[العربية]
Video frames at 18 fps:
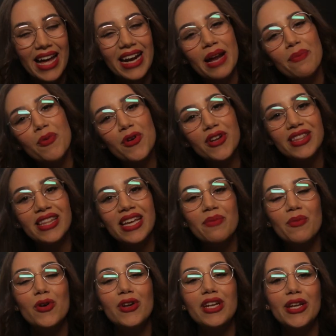الرابر
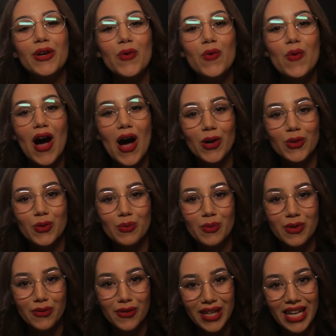ديمون اللي هو عضو
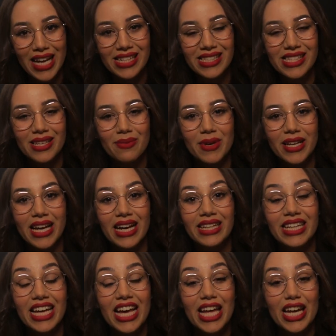من فرقه
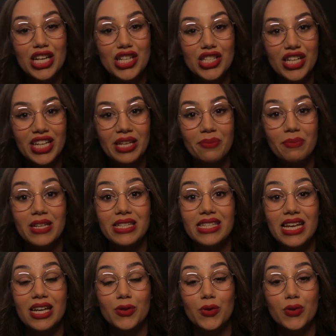سبيكات خرج كليب اللي
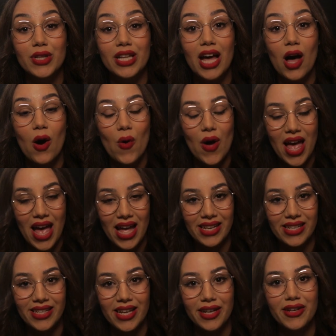تقدروا تلقاوه
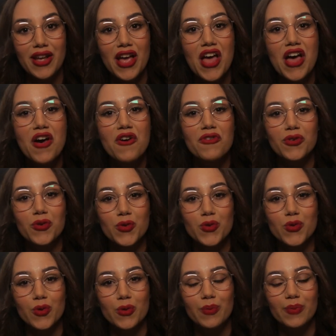حاليا في
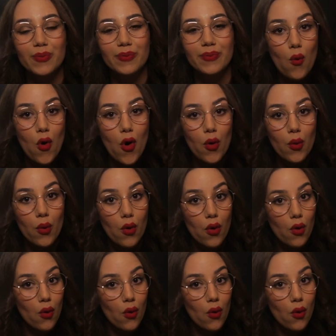يوتيوب واو